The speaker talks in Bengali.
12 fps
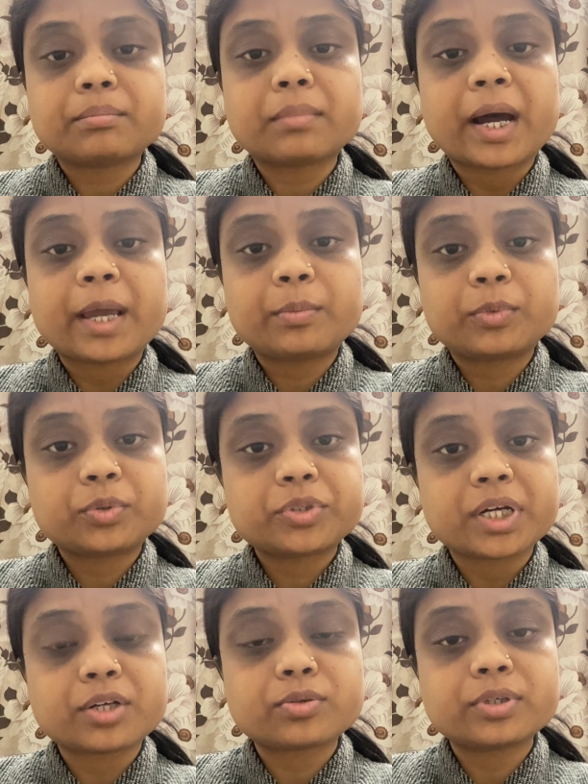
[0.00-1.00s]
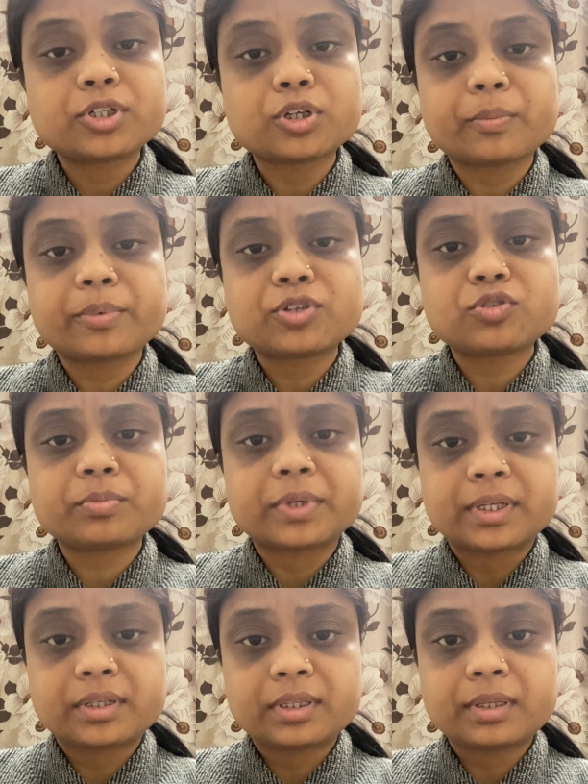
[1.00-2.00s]
মায়ের মতো শাশুড়ি সব কিছু
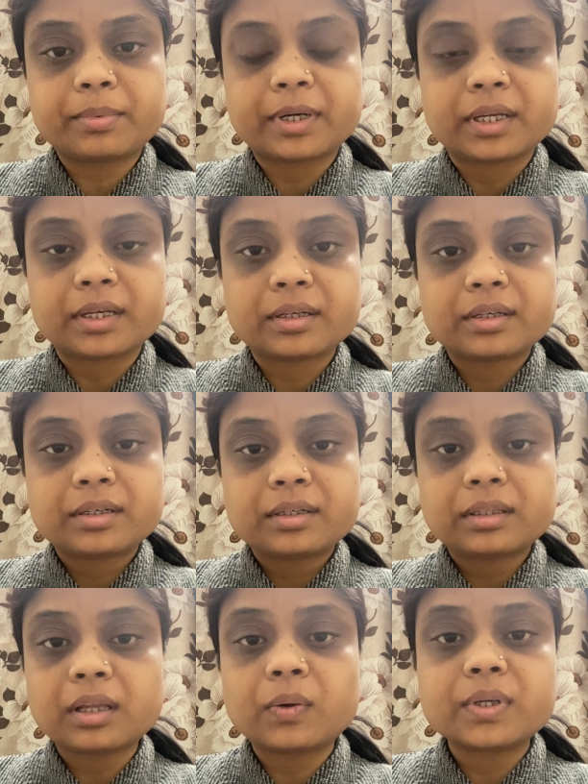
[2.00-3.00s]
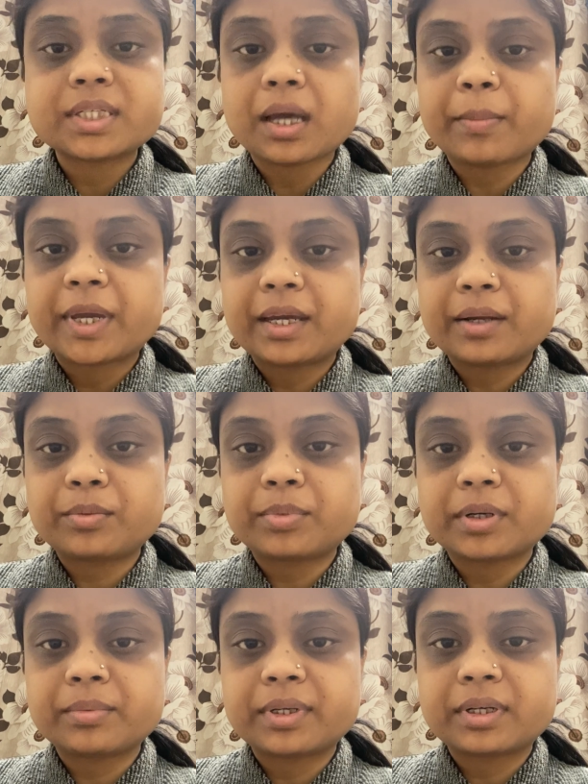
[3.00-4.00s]
মেনে নিতে পারে তাহলে জামাই কেন
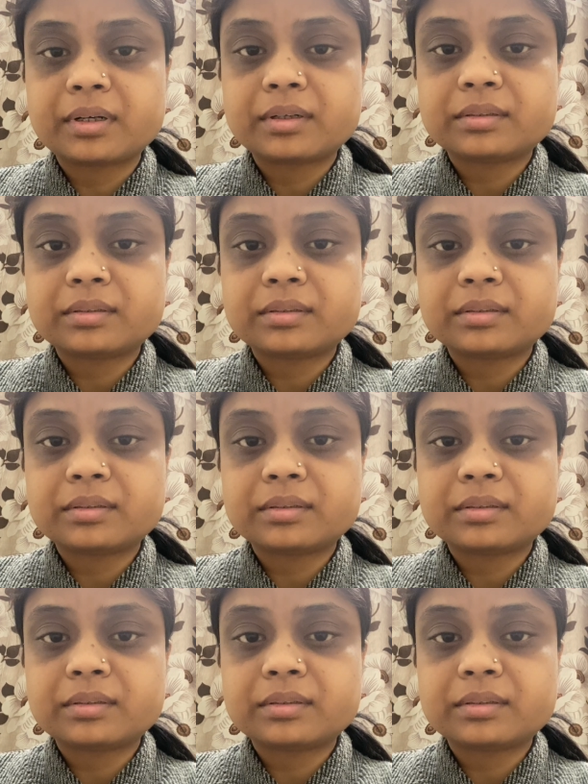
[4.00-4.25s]
পারবে না